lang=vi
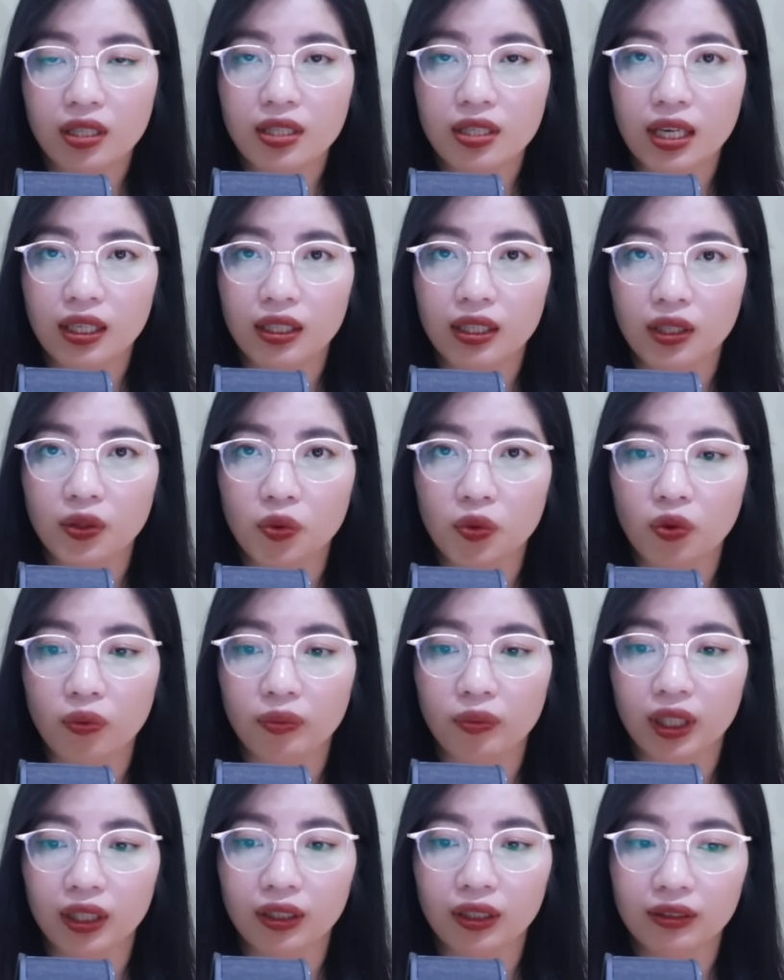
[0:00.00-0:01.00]
đi gia đình của
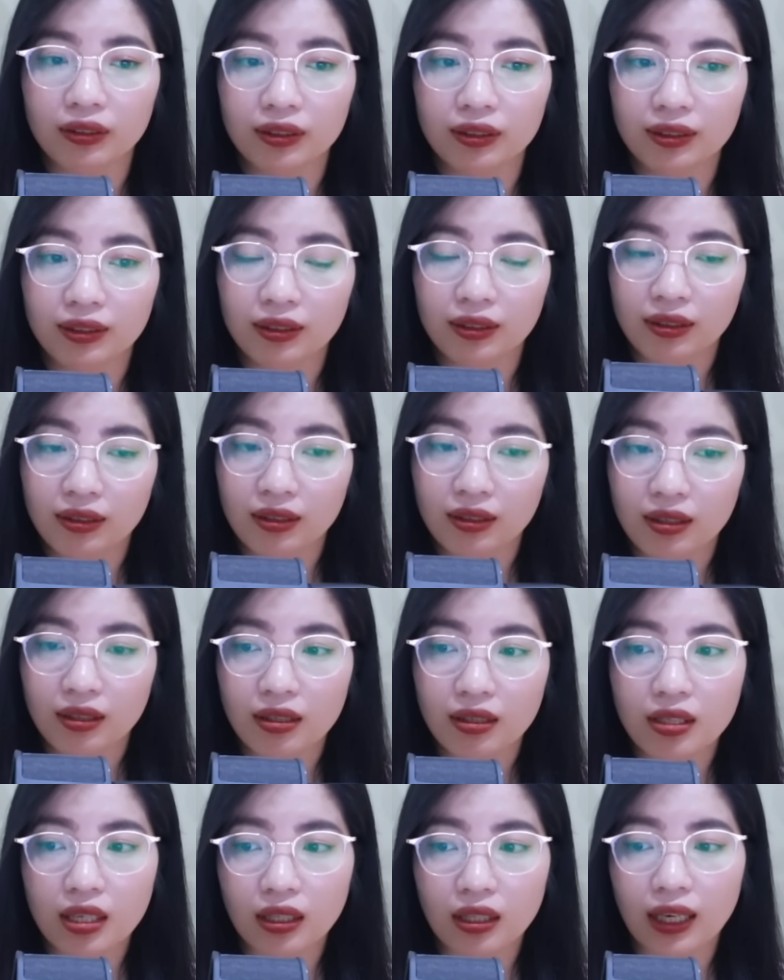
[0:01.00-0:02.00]
mình.
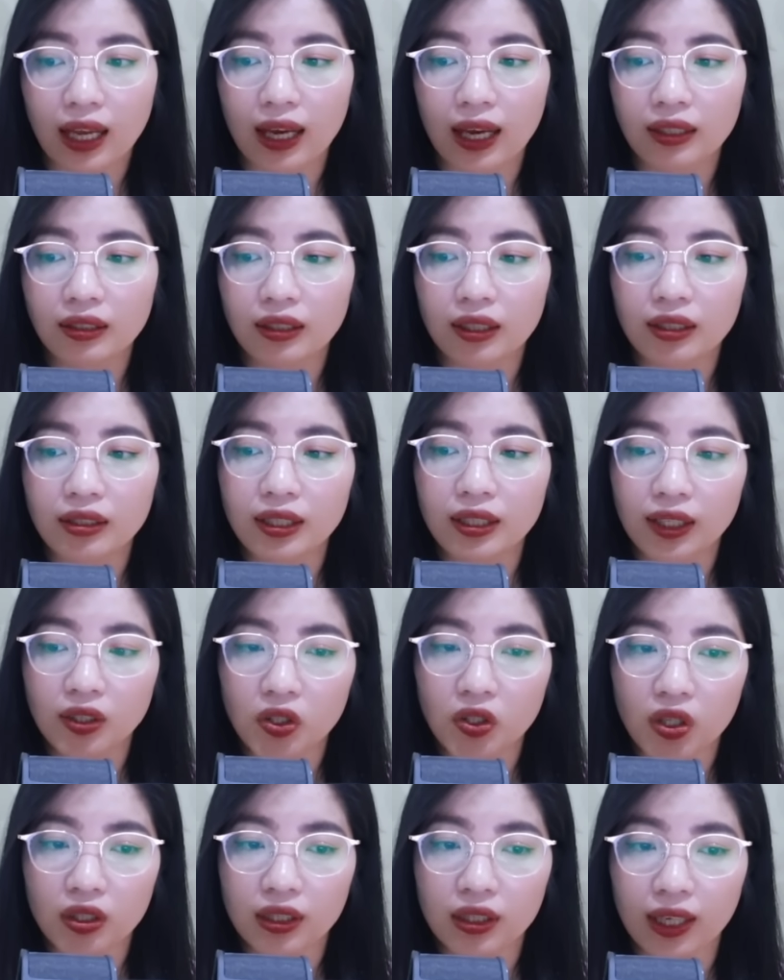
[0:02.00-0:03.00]
Chắc là anh ấy
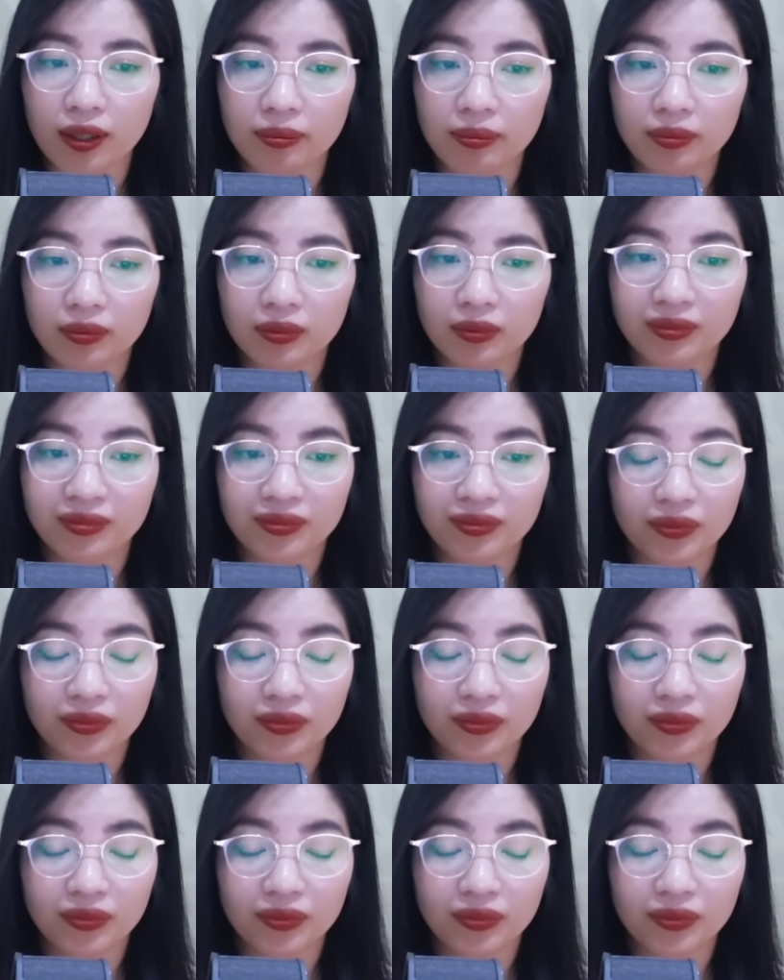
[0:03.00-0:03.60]
ghét con lắm.